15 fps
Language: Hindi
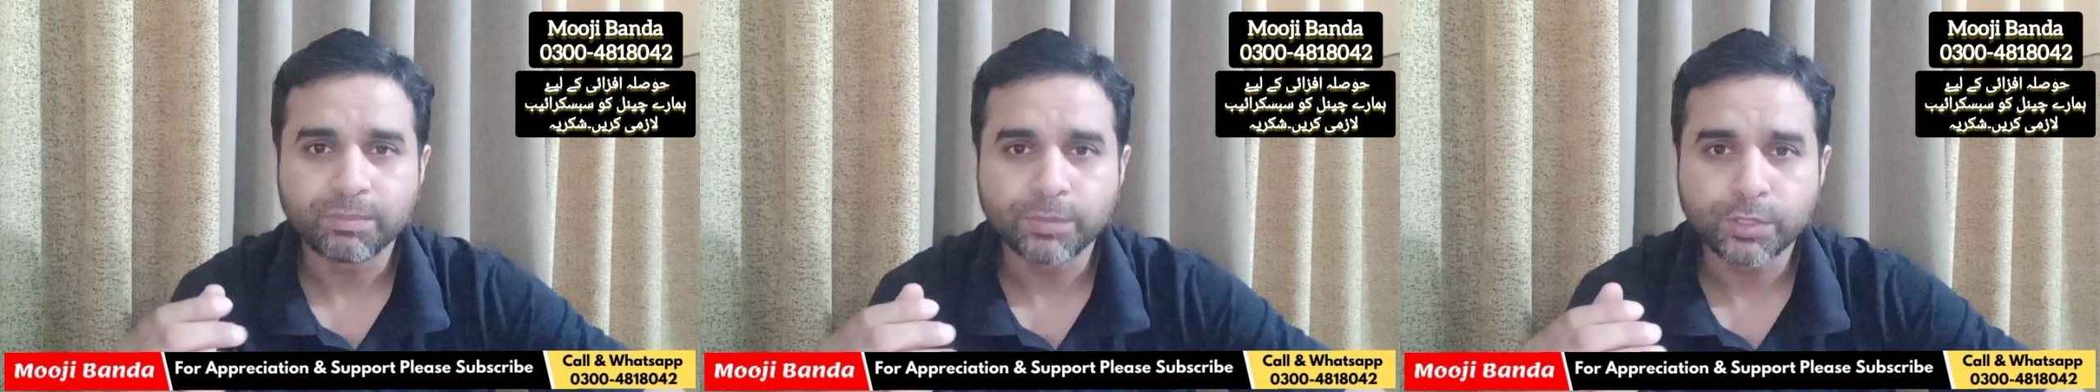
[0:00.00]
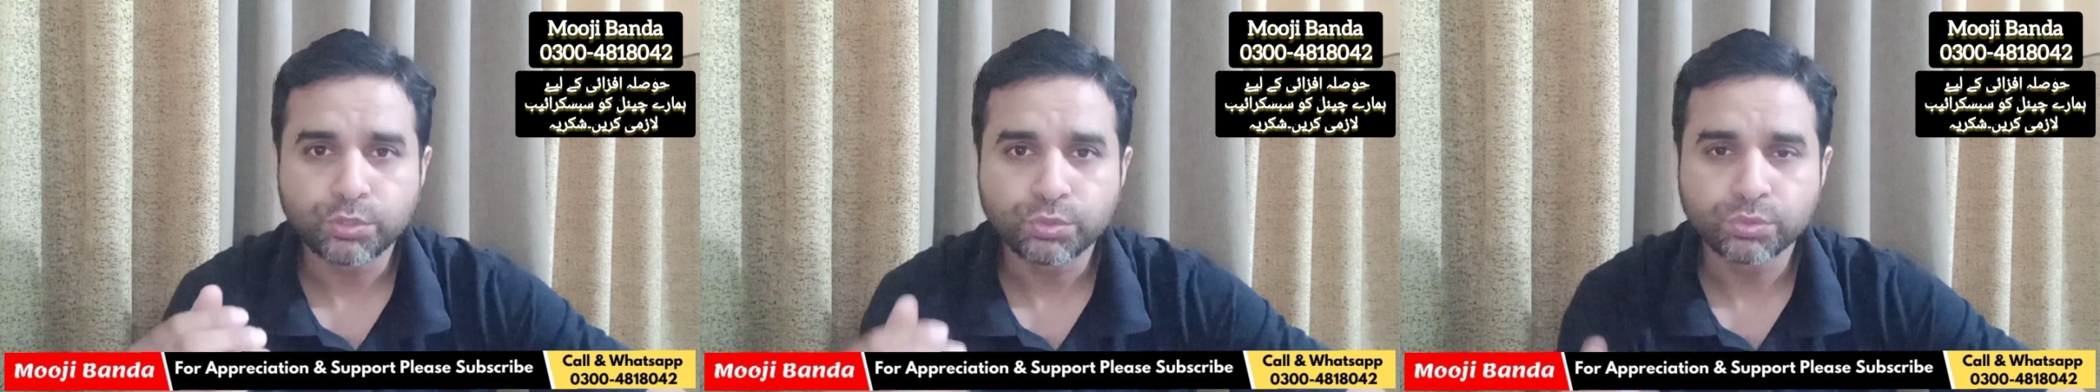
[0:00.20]

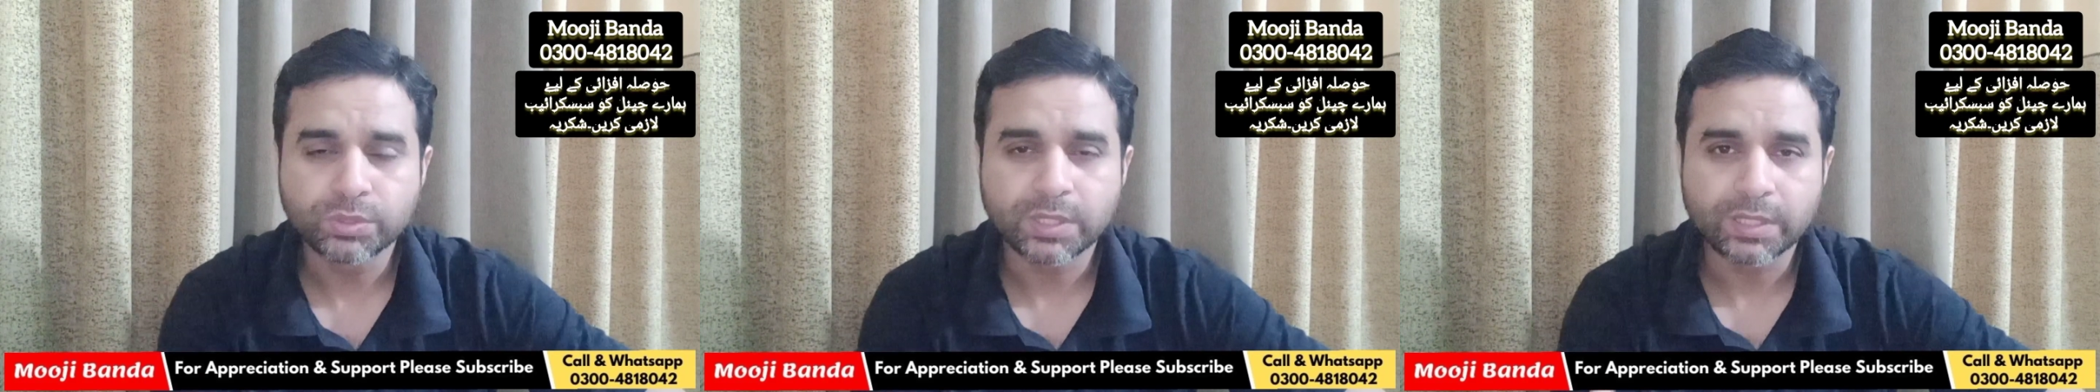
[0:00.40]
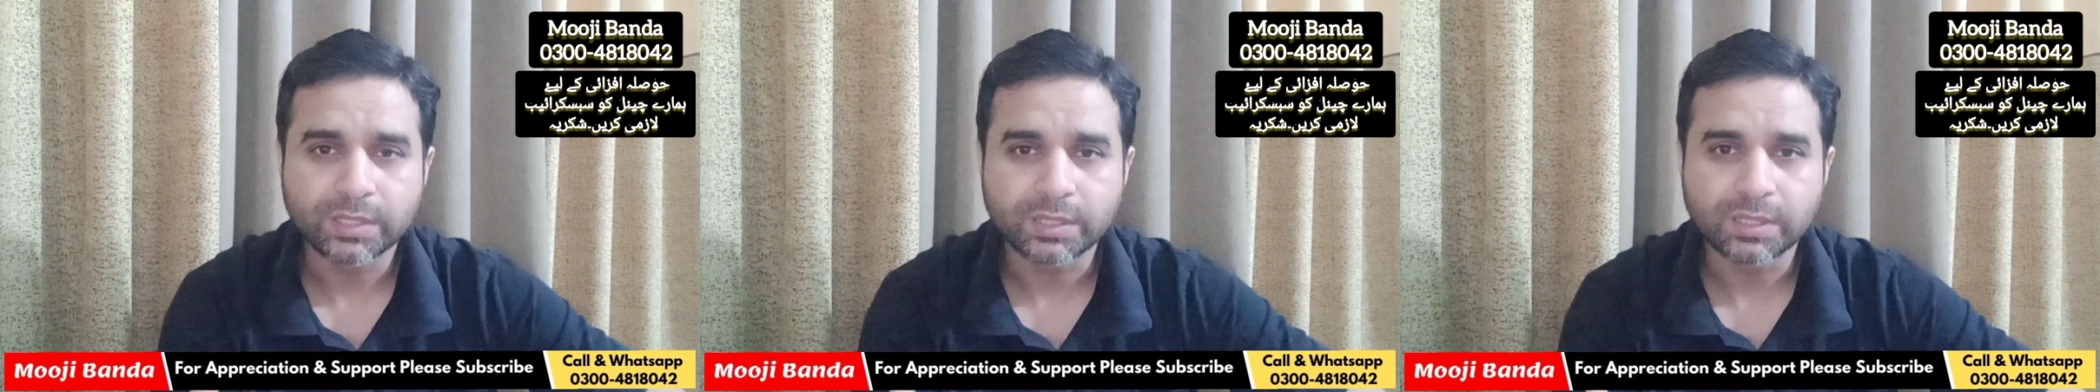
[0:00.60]
में
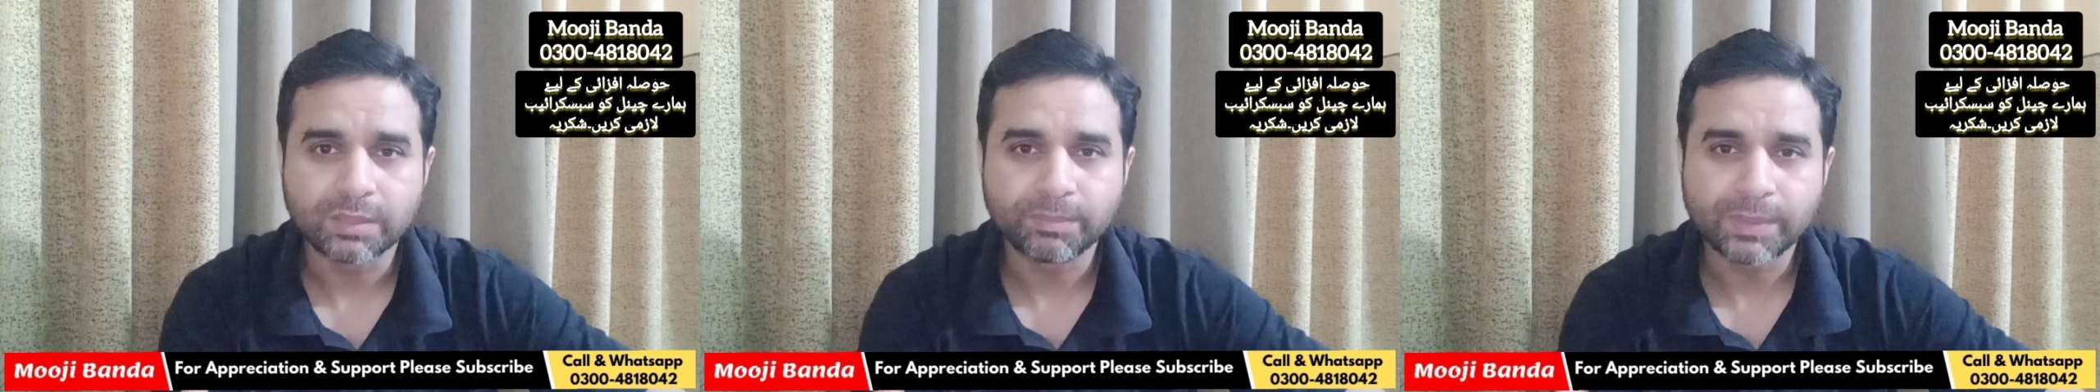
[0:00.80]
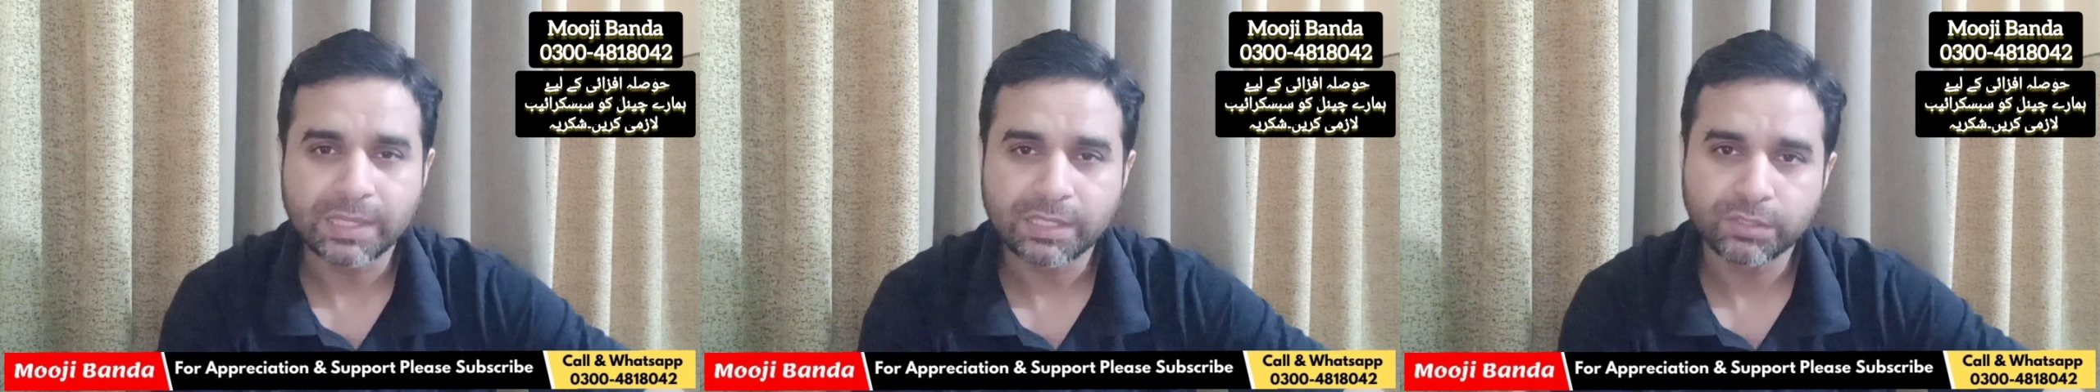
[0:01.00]
चूज़ा
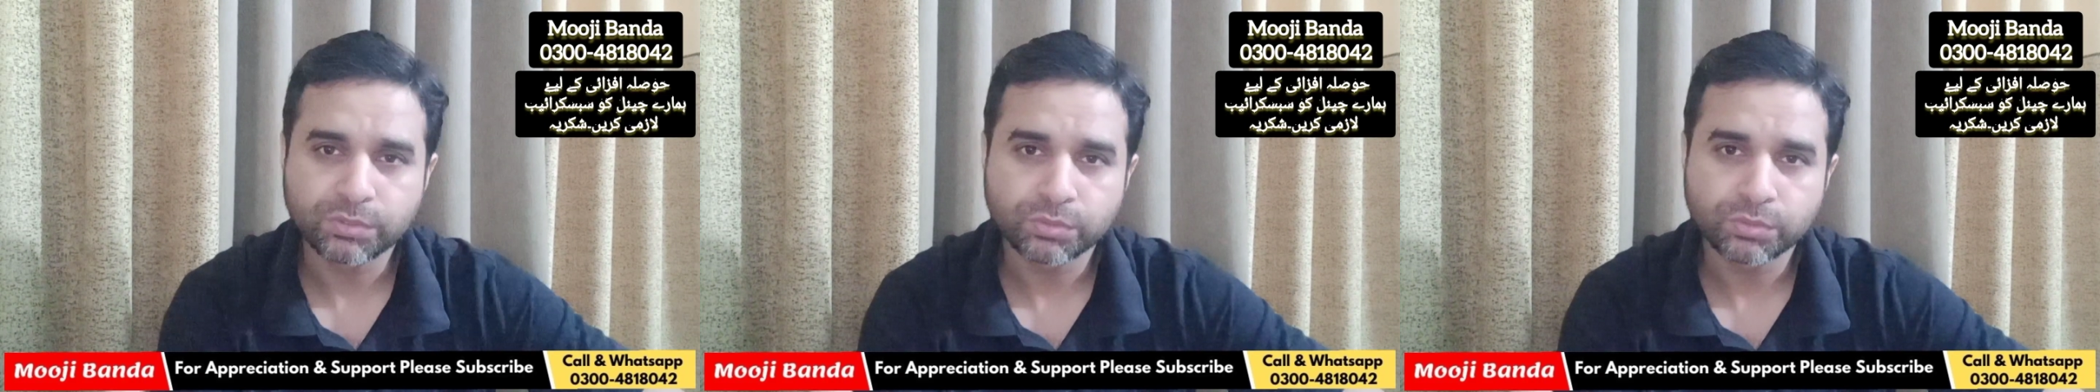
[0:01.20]
रखें पहले